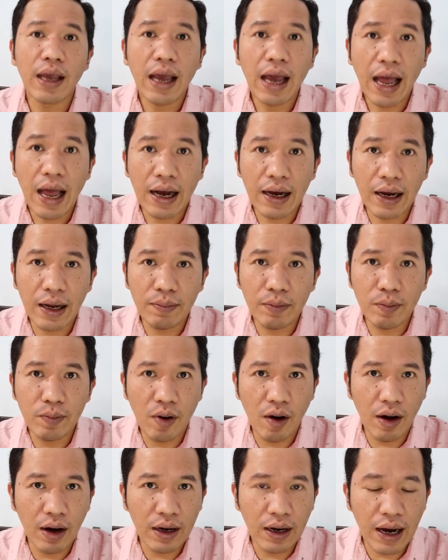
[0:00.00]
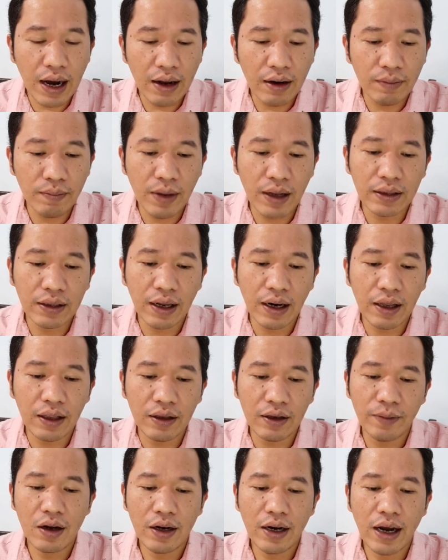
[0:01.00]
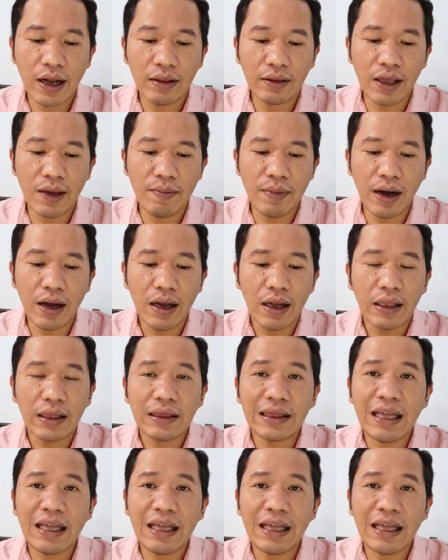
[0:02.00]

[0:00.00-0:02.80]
akan membawakan materi dengan tema